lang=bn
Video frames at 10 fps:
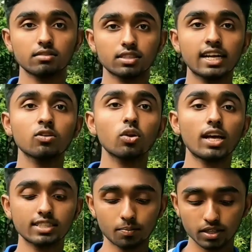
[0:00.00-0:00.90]
ট্রেনগুলো
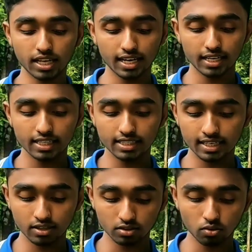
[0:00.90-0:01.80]
আছে আপনাদের এখানে
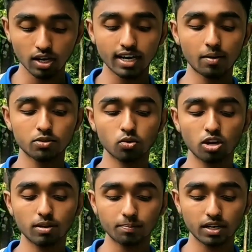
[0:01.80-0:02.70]
ট্রেনগুলোর নাম শু
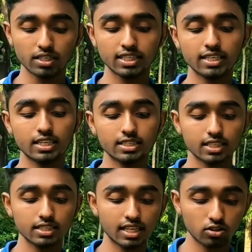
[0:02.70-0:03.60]
করবে আপনারা যে ট্রেনে
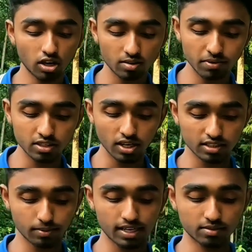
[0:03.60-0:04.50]
যেতে চান ধরেন বিজয়
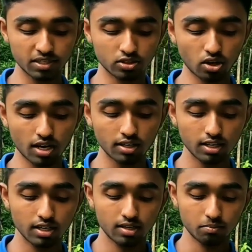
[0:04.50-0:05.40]
এক্সপ্রেস বিজয়
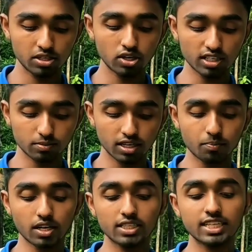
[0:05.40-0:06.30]
বিজয় এক্সপ্রেস
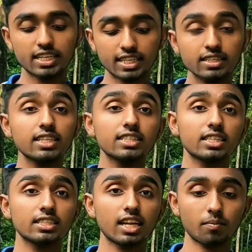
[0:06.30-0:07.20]
আপনারা যে ট্রেন দিয়ে
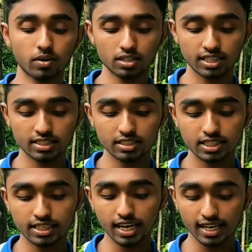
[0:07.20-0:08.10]
যেতে চান আপনারা যে
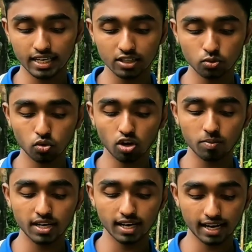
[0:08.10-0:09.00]
যেটা এখানে শু
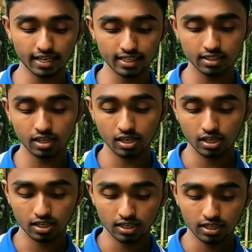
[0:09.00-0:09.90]
করবে এখানে
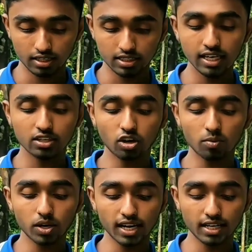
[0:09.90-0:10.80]
সিলেক্ট
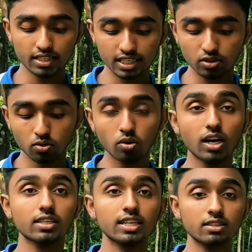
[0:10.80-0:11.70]
করার পর এখানে যেতগুলো
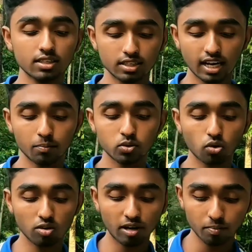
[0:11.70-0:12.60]
ট্রেনের নাম শু
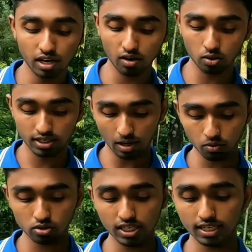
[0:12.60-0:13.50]
করবে আপনারা ওই নাম
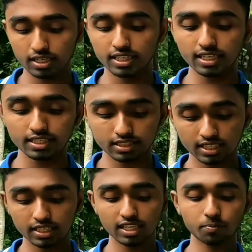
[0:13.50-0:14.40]
অনুযায়ী এখান থেকে
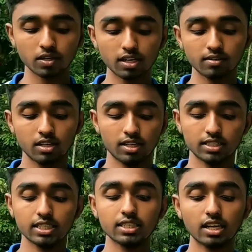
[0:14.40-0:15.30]
যেটা দিয়ে আপনারা
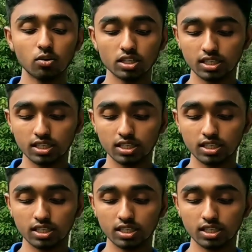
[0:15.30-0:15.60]
যেতে চান ওইটা